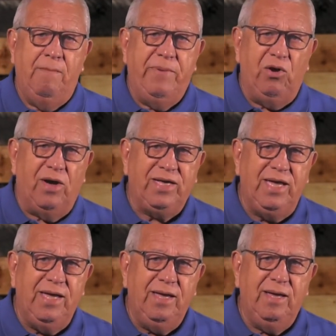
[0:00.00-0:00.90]
Pero
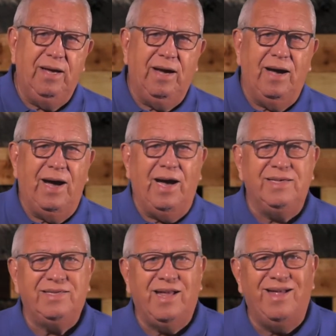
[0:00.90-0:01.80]
aquí,
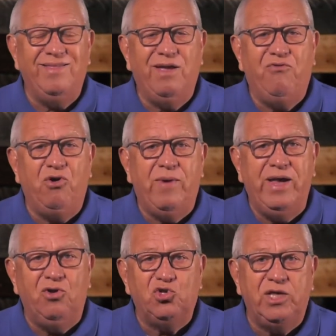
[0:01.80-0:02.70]
hasta de forma
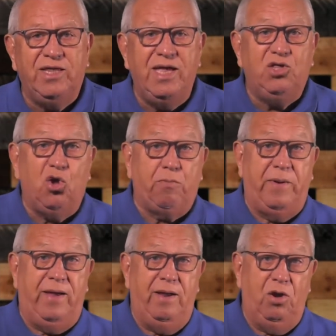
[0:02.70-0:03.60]
inocente y
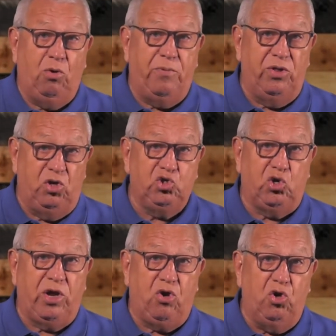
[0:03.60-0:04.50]
torpe, los
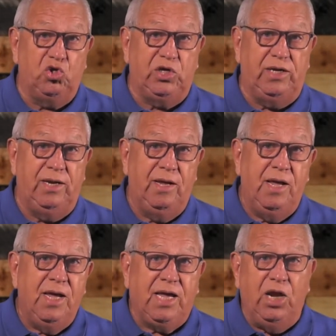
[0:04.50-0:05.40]
poderosos reconocen
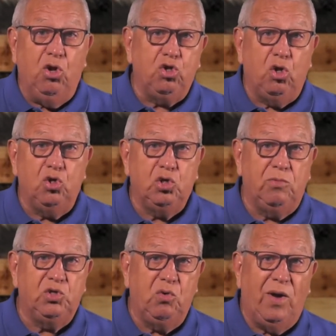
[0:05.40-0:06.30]
que no todos
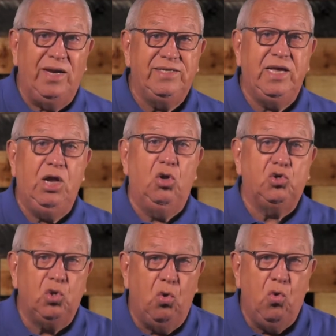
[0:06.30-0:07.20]
somos iguales y
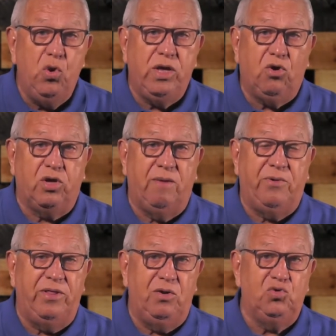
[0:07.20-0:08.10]
los únicos que
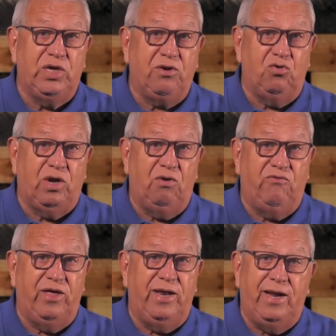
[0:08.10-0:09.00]
pueden luchar contra los
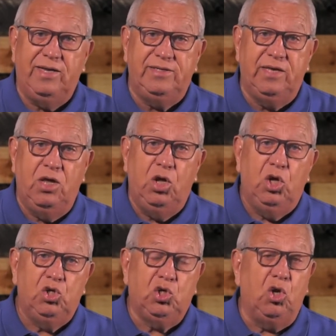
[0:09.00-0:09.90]
federales
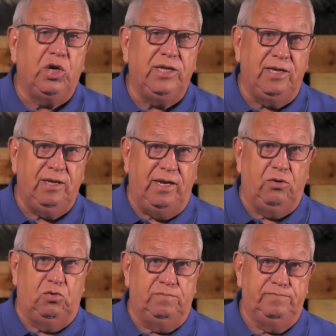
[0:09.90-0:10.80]
son los que tienen
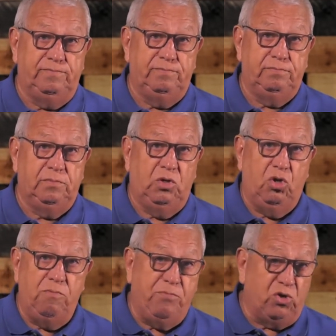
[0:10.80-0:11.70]
dinero,
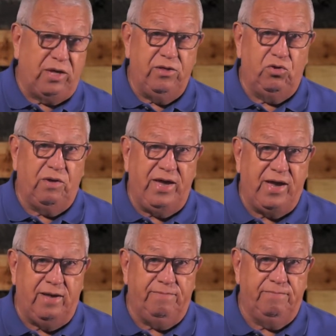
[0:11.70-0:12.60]
no importa de dónde
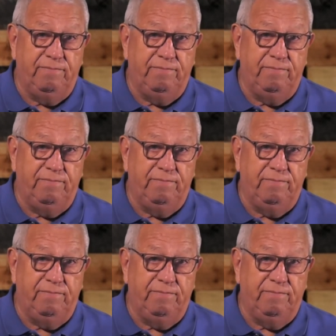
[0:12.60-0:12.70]
venga.